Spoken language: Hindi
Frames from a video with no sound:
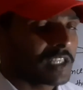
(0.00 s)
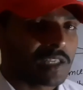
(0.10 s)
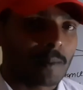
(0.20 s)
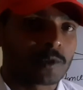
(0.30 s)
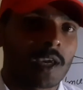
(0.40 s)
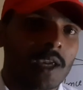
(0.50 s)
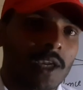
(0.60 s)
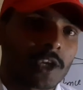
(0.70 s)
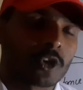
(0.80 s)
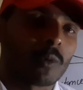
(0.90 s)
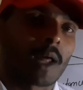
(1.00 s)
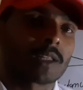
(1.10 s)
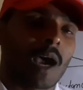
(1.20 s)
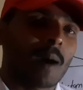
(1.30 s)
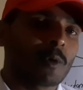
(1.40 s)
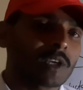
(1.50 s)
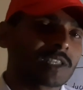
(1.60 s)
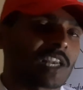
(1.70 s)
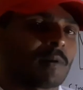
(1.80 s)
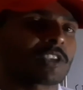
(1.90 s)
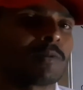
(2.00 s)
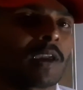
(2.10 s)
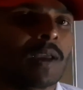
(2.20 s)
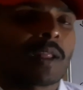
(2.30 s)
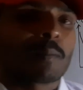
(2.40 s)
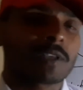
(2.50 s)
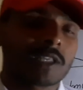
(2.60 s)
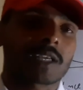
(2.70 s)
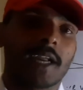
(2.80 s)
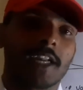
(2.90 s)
इस टाइप से क्यों बना था तो आप लोग के सिलेबस में बस इसका